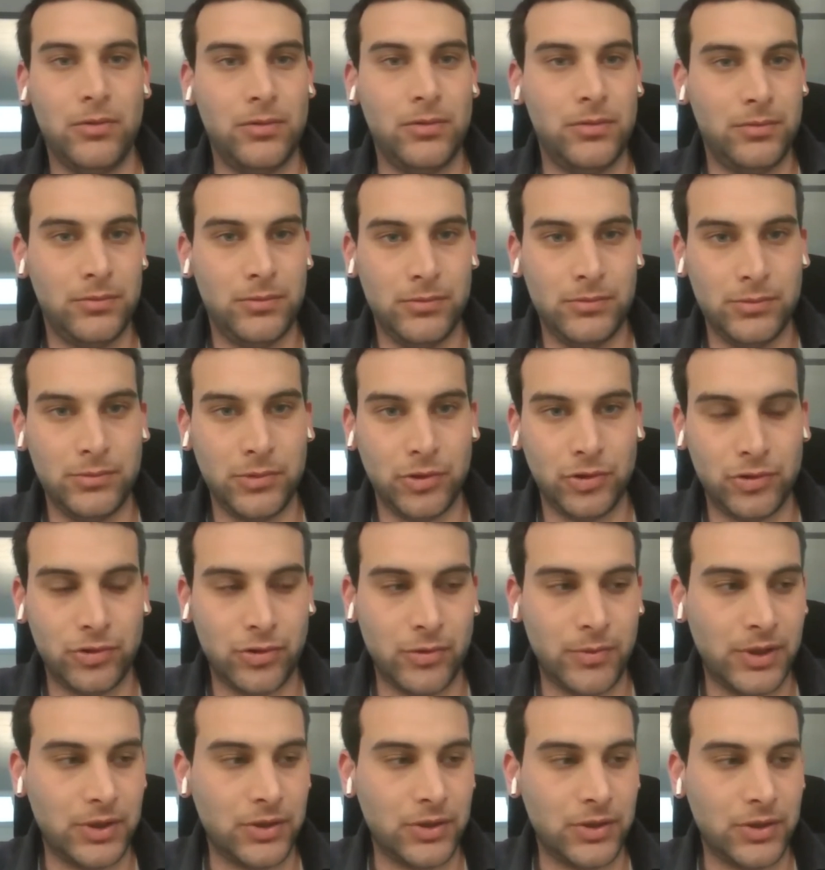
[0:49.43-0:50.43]
uno
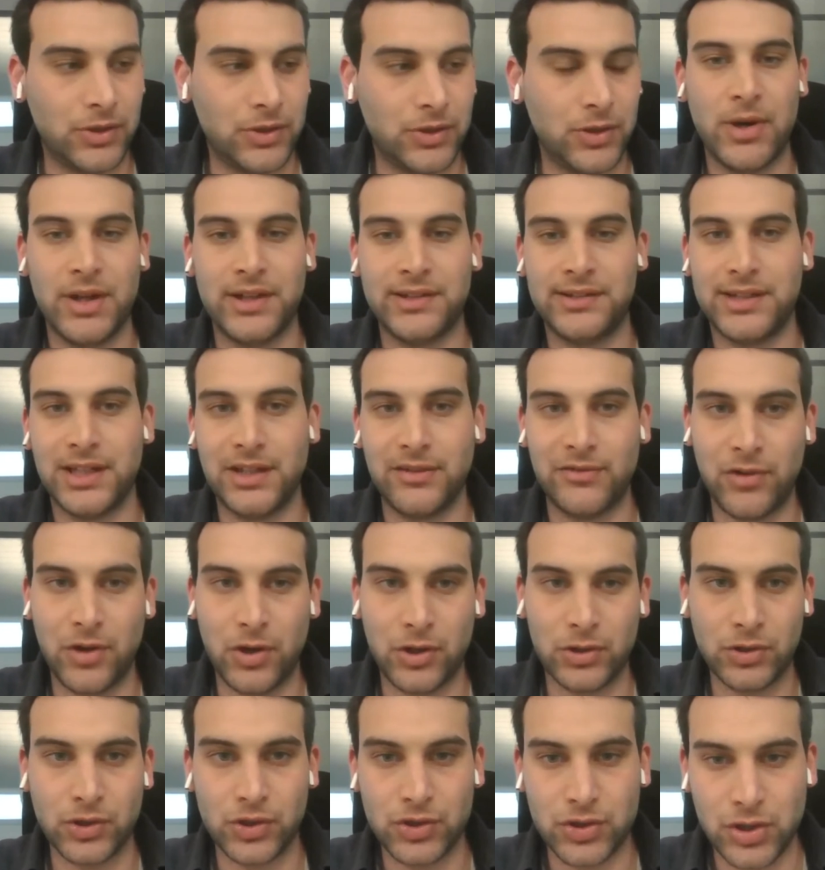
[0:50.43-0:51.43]
strumento come può essere
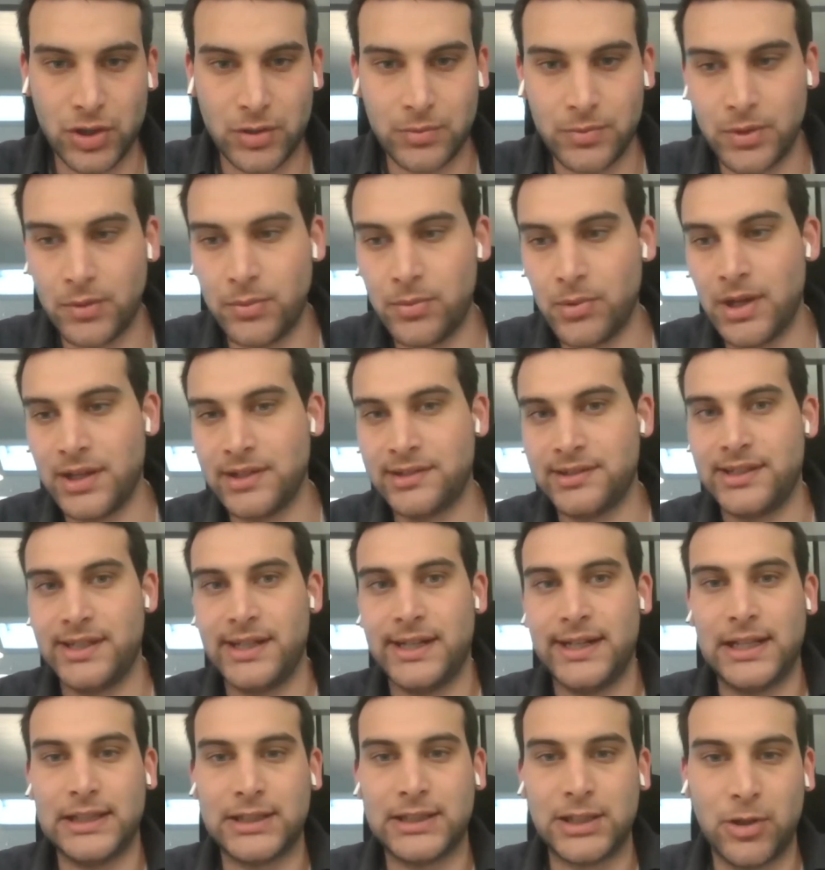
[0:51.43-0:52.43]
Photoshop, o può
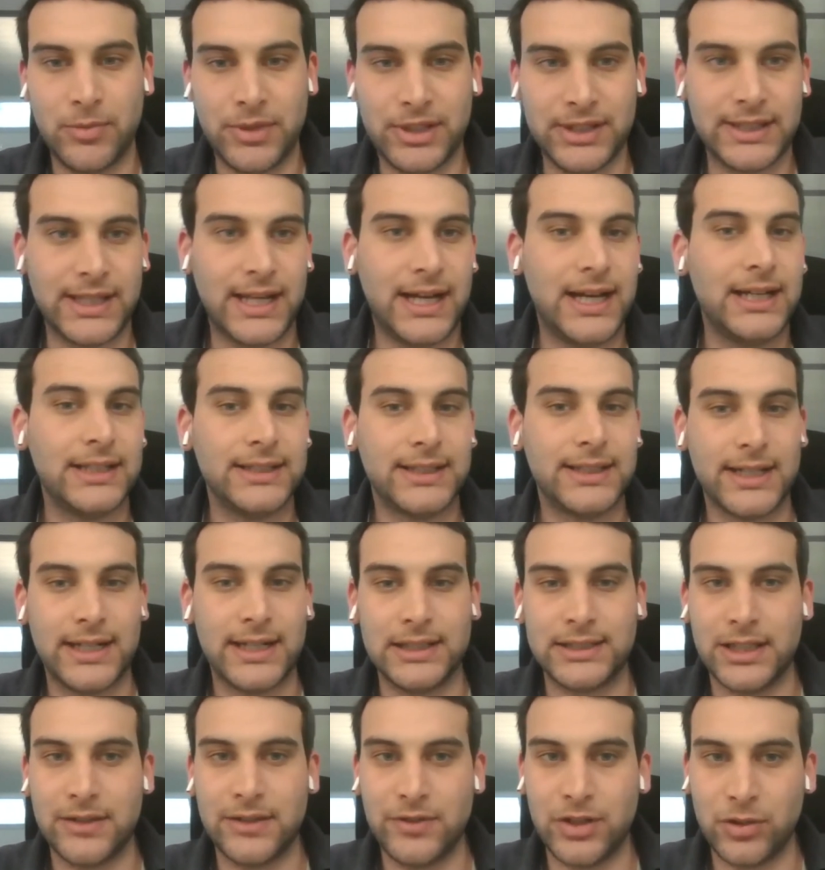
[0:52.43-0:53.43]
essere l'alta aumentata,
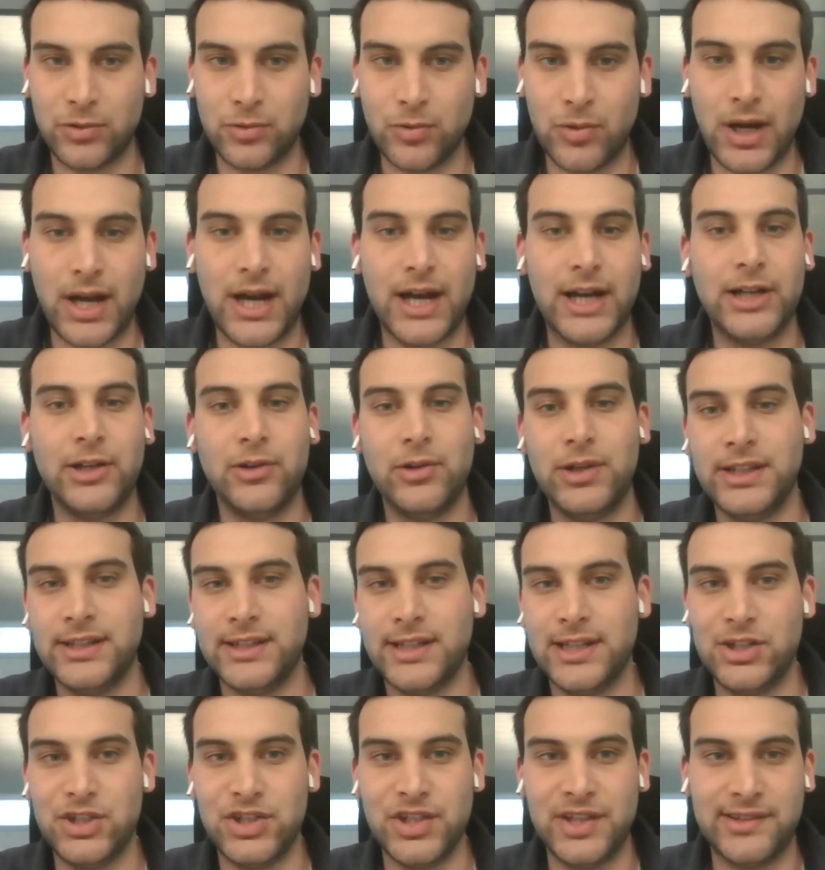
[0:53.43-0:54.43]
l'alta virtuale o
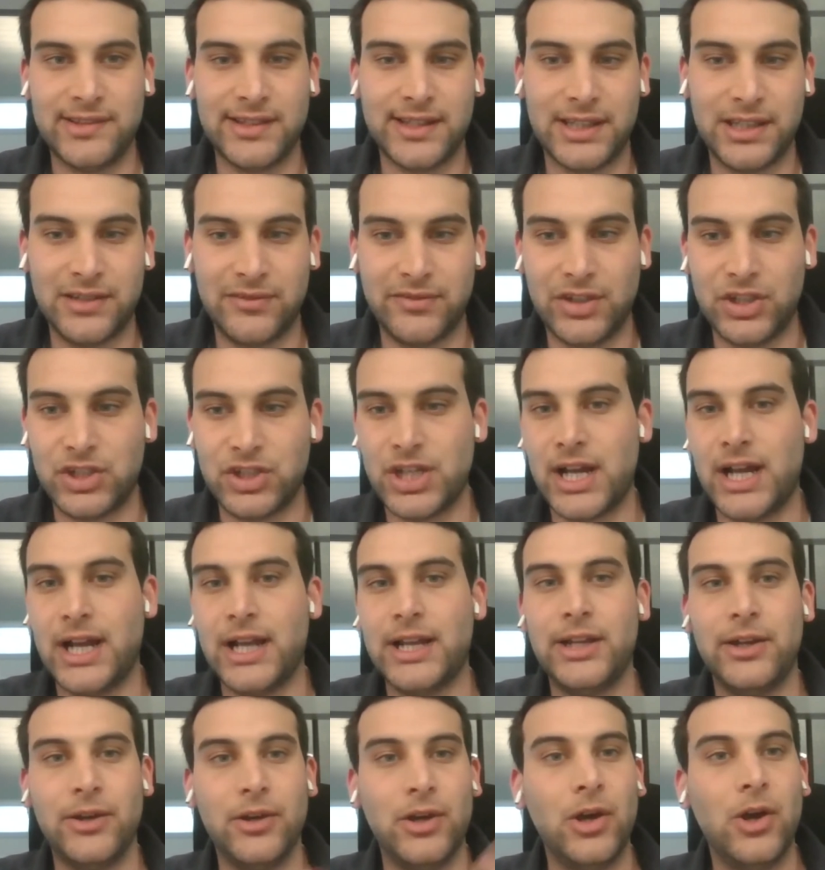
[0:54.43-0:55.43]
l'intelligenza
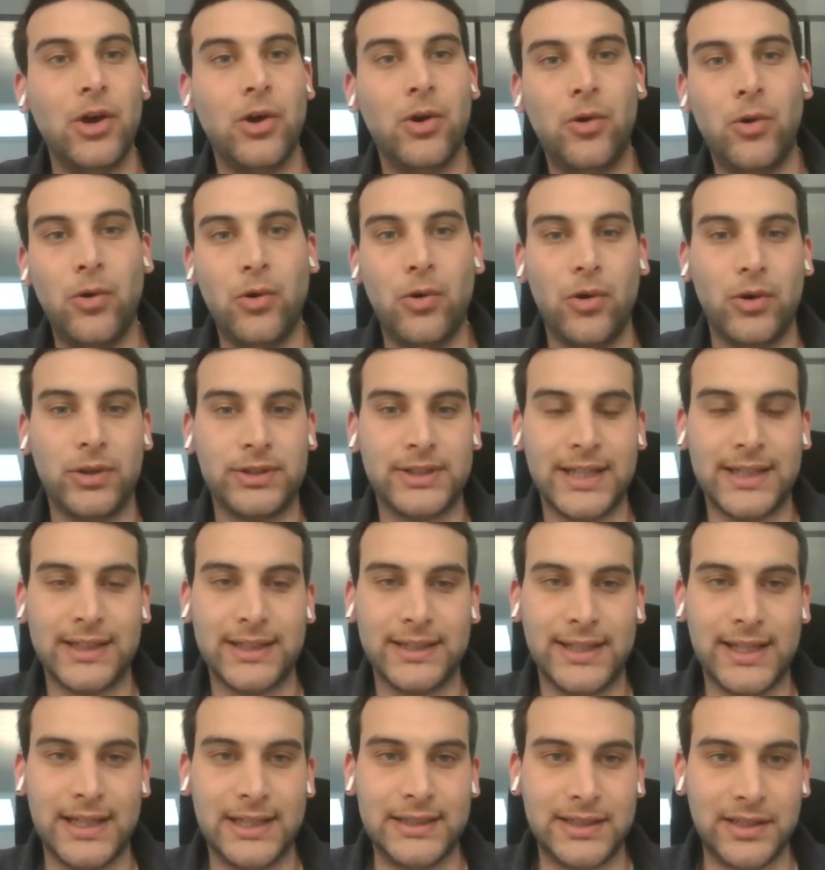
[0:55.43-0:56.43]
artificiale o
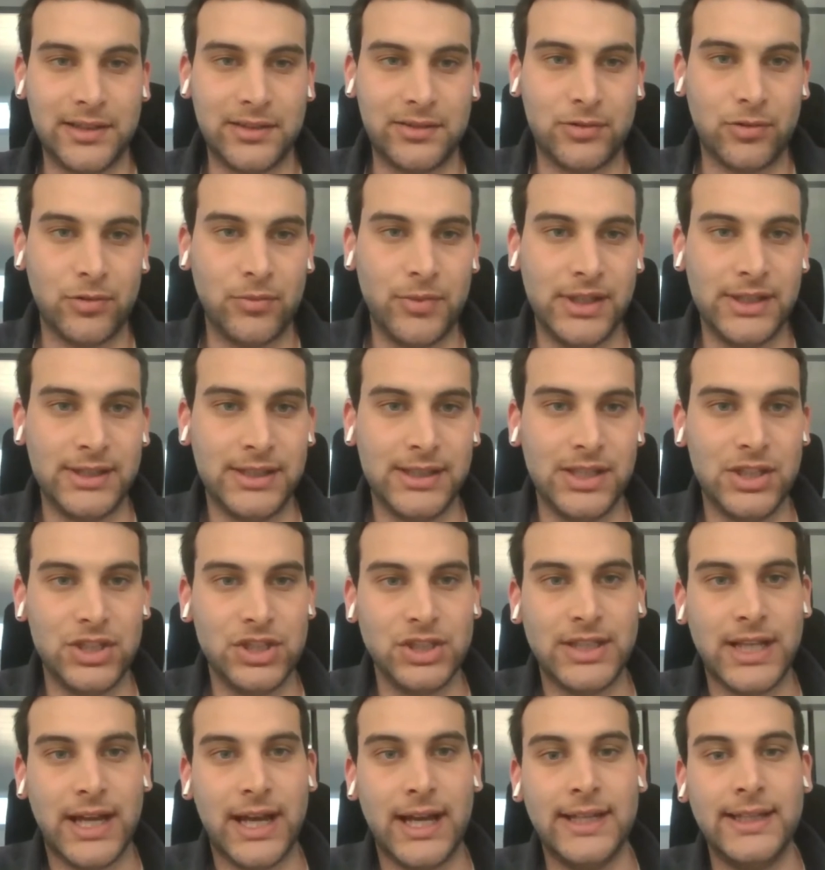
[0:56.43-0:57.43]
tanti altri strumenti
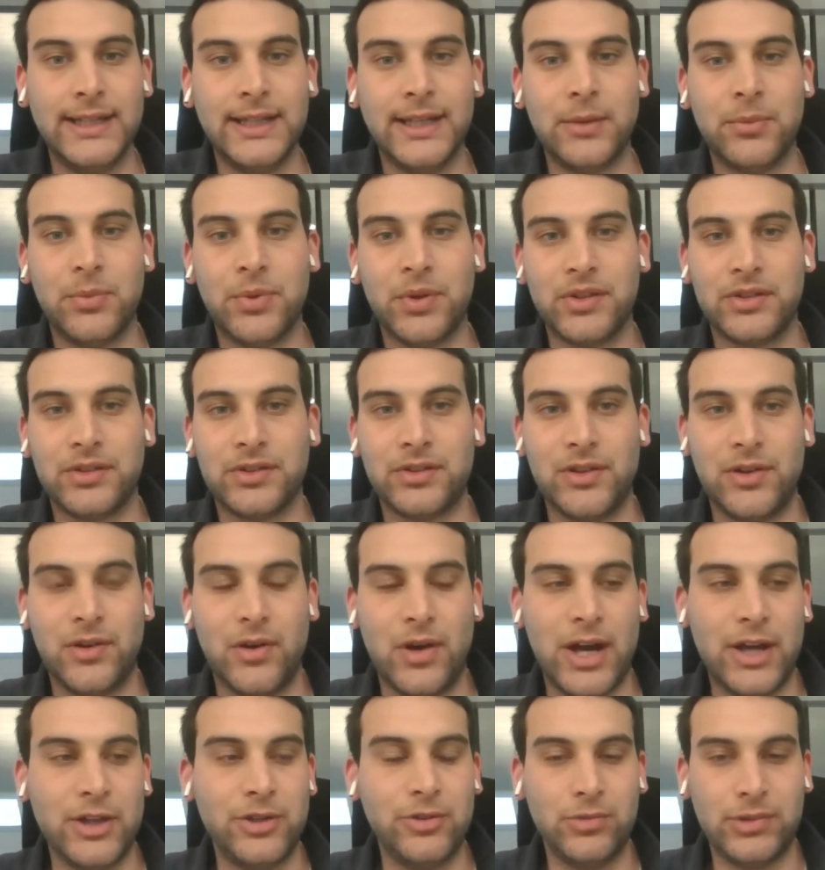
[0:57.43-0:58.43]
digitali che
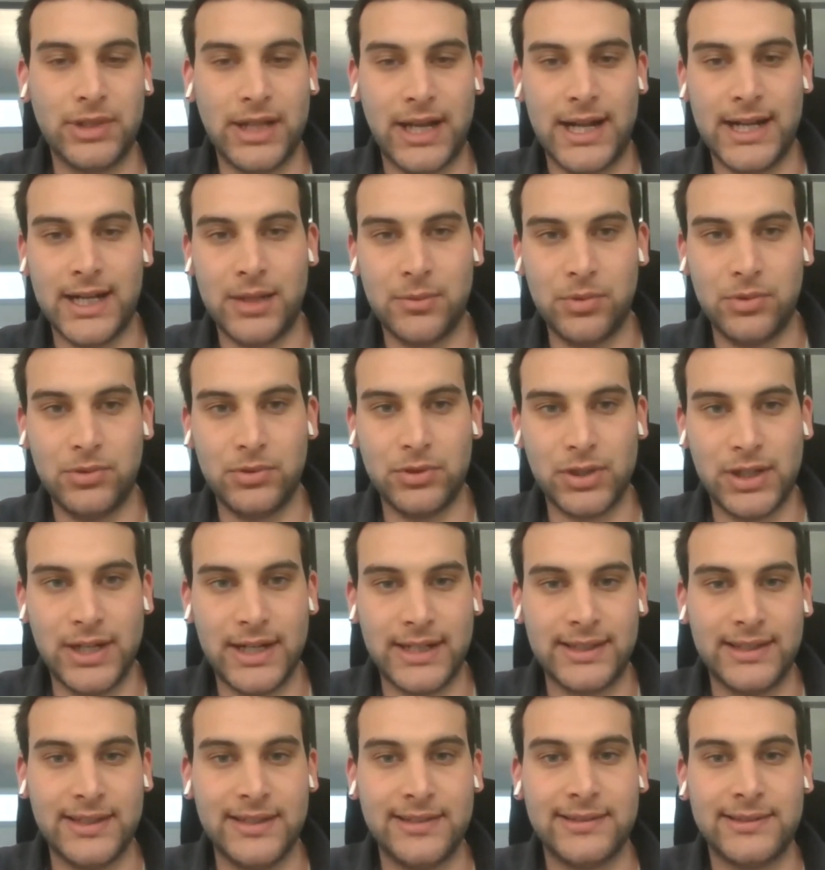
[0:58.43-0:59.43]
possono aiutare appunto
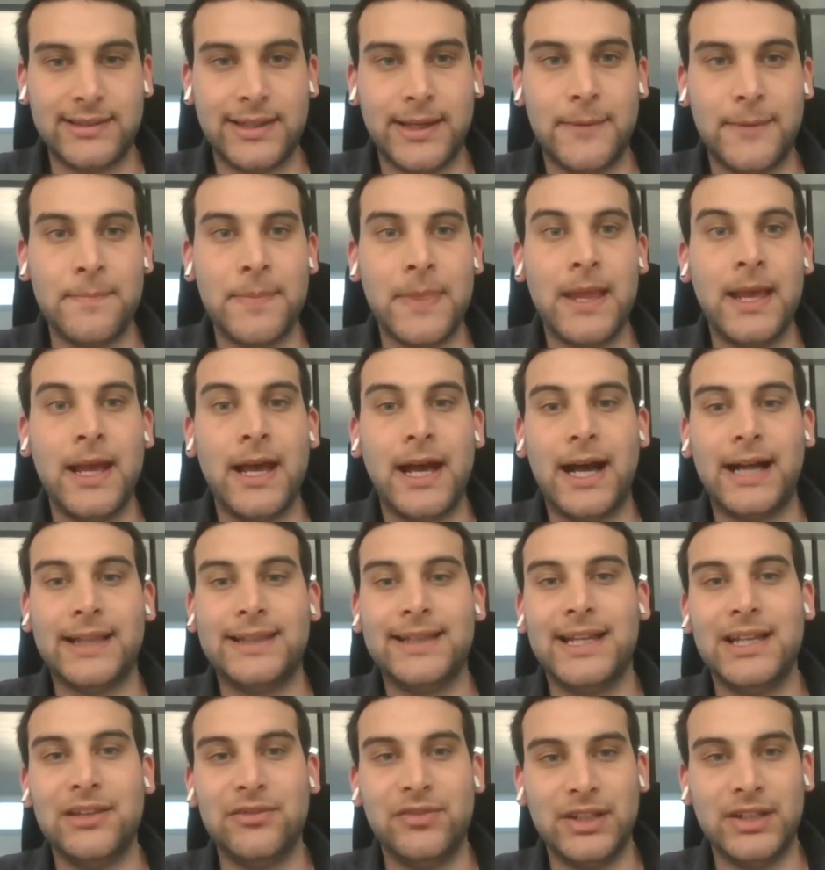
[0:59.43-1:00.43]
l'artista a
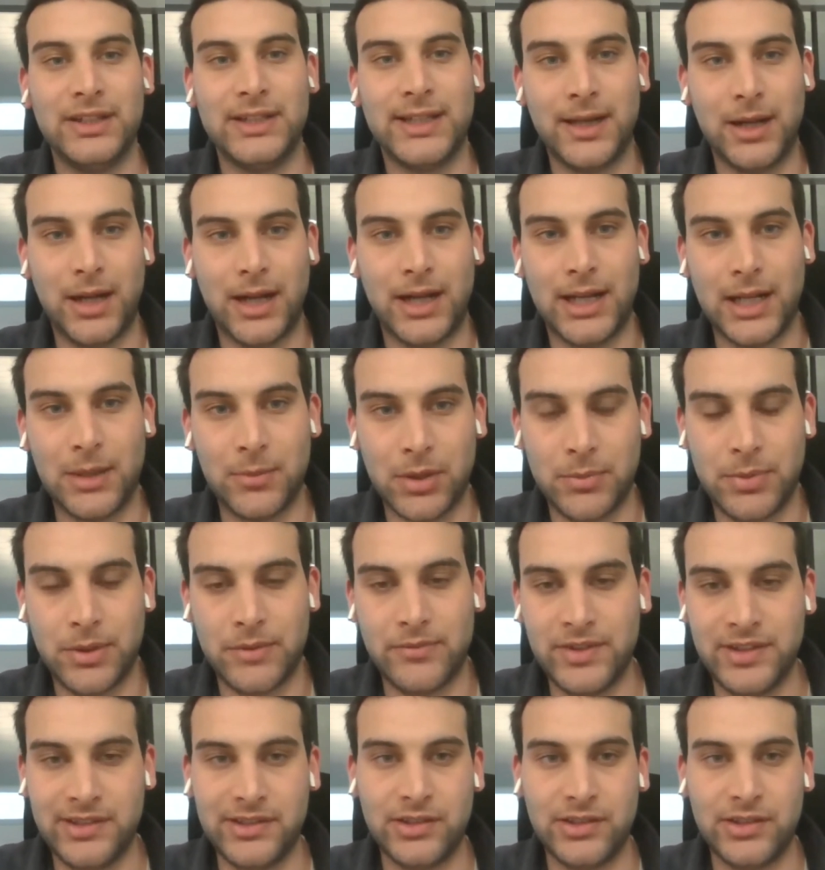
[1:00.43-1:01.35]
dare vita alla propria